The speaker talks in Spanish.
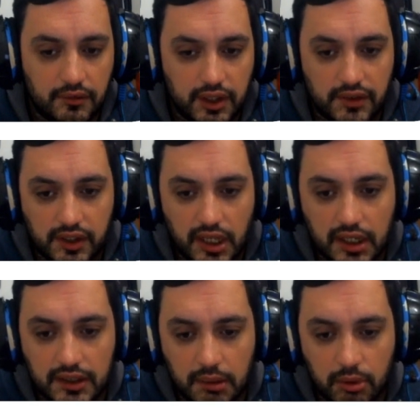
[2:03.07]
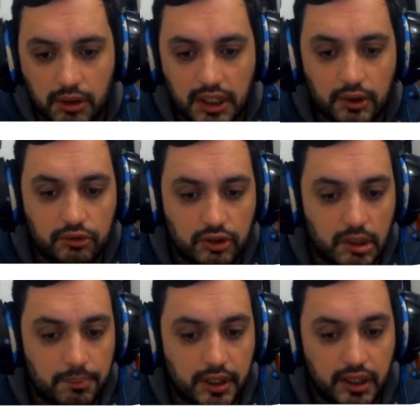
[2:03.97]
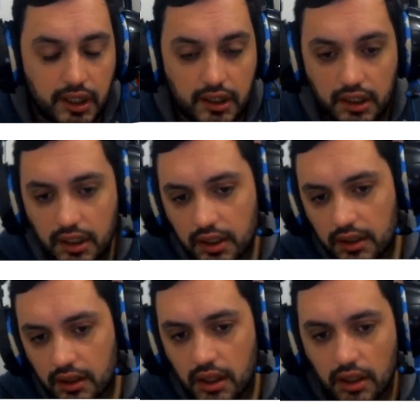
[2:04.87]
Fíjense que acá tenemos varias opciones para descargar.